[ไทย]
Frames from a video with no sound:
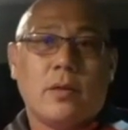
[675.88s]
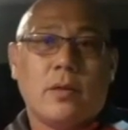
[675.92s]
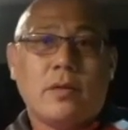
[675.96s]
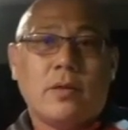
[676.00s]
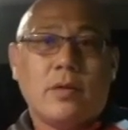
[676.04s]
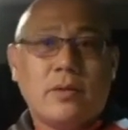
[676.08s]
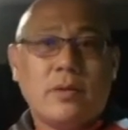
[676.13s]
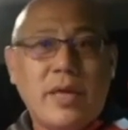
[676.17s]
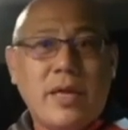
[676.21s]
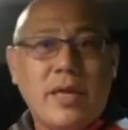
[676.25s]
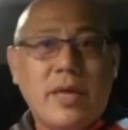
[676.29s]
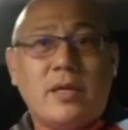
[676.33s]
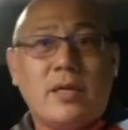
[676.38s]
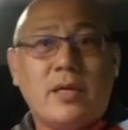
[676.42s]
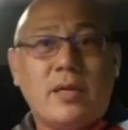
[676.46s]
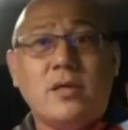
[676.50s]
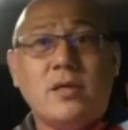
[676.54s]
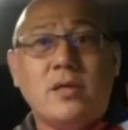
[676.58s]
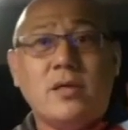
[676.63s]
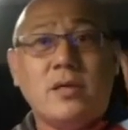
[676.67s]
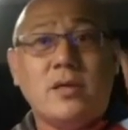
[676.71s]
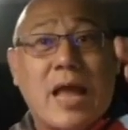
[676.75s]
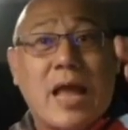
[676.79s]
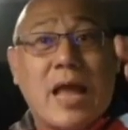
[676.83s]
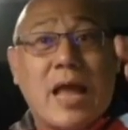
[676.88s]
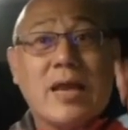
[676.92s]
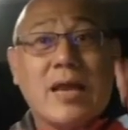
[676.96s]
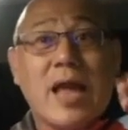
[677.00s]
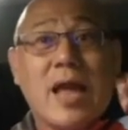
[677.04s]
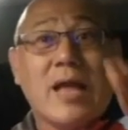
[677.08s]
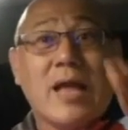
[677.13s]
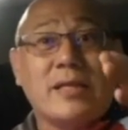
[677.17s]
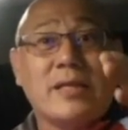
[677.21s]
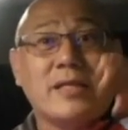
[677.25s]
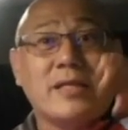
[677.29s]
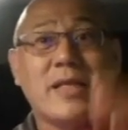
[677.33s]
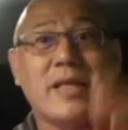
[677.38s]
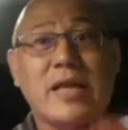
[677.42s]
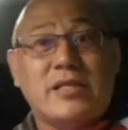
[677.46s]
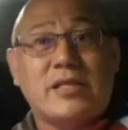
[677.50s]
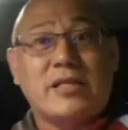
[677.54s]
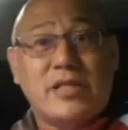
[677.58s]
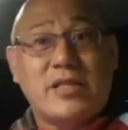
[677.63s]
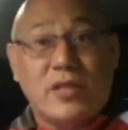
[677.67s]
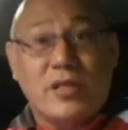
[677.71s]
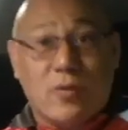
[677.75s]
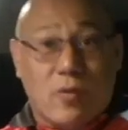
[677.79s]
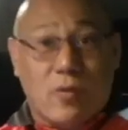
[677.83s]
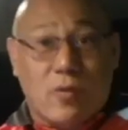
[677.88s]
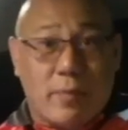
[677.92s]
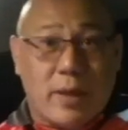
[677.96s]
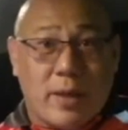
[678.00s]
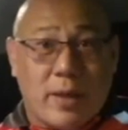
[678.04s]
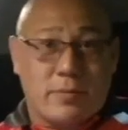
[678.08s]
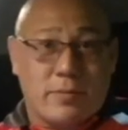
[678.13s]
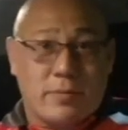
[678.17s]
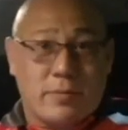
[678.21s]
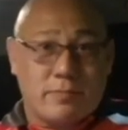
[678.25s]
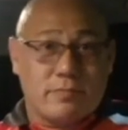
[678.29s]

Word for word: นี่คือหนังหน้าที่แท้จริงของมัน